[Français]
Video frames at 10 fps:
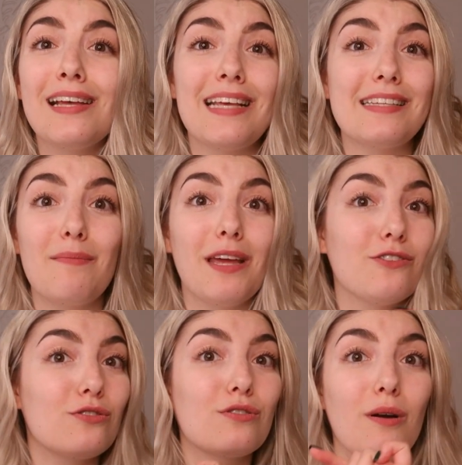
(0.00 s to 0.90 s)
ça
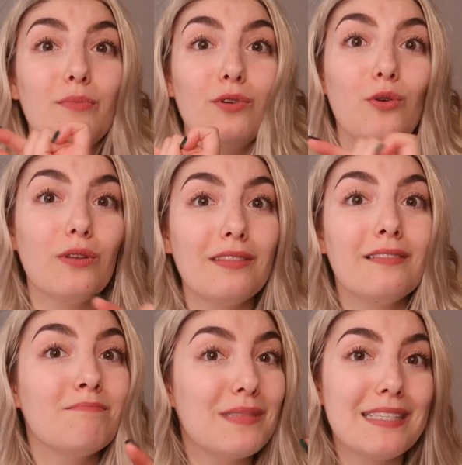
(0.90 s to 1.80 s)
s'amène juste comme
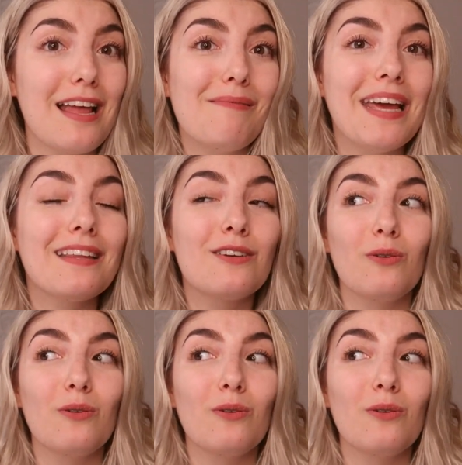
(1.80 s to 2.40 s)
une petite tablette,